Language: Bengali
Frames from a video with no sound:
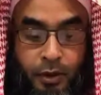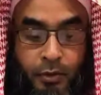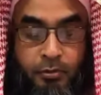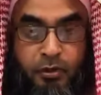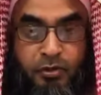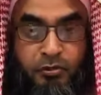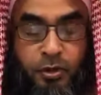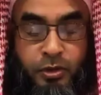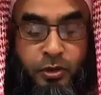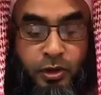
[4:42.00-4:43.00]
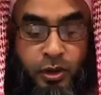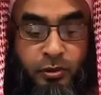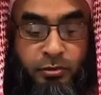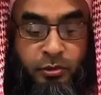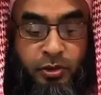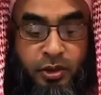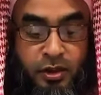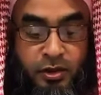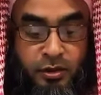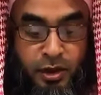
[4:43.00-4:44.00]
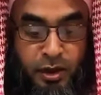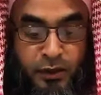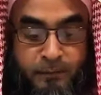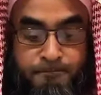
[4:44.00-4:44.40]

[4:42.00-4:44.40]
এবং বছরের প্রতিটি দিন